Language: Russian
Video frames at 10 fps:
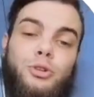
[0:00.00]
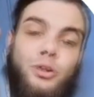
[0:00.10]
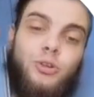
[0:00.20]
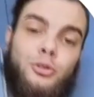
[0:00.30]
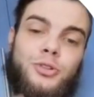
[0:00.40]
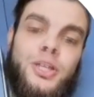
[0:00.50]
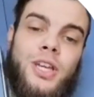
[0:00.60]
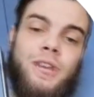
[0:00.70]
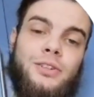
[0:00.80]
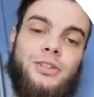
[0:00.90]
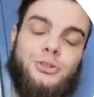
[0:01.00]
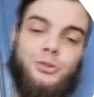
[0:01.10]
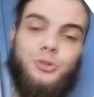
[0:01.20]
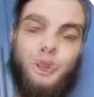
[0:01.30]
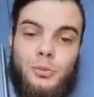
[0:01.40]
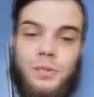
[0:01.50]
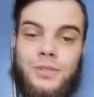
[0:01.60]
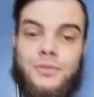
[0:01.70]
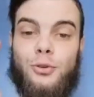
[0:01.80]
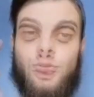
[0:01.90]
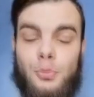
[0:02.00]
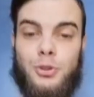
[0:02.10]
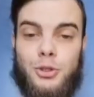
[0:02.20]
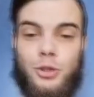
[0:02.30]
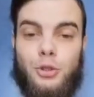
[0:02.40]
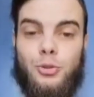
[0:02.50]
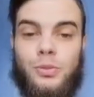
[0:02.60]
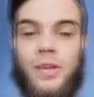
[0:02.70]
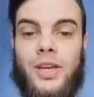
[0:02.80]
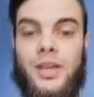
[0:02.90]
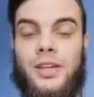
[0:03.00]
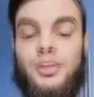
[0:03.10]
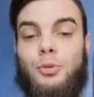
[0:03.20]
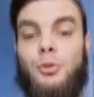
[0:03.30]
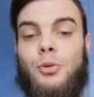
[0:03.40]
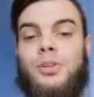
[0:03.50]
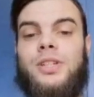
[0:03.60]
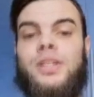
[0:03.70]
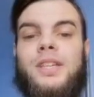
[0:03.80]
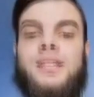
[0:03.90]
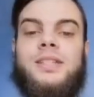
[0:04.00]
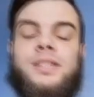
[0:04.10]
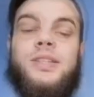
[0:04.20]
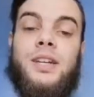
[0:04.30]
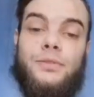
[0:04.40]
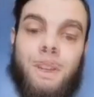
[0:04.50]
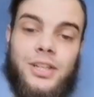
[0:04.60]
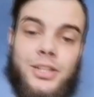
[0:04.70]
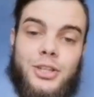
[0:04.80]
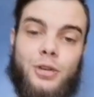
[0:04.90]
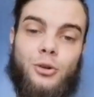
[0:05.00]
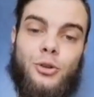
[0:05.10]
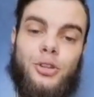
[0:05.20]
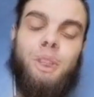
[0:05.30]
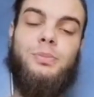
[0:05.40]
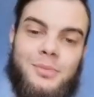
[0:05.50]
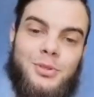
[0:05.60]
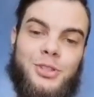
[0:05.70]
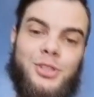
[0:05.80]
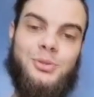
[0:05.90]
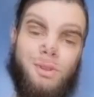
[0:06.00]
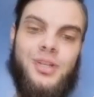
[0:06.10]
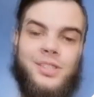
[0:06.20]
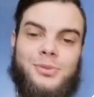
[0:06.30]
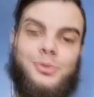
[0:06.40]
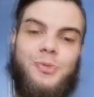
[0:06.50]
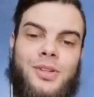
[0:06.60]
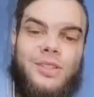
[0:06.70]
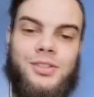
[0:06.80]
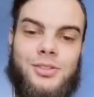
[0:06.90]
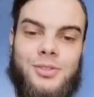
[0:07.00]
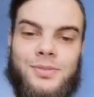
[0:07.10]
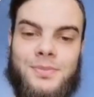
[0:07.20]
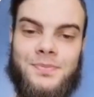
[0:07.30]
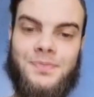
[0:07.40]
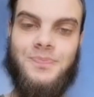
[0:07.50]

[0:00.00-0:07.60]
прогнозов более 90%, что гарантирует вам постоянную прибыль. Так что, не теряя ни минуты,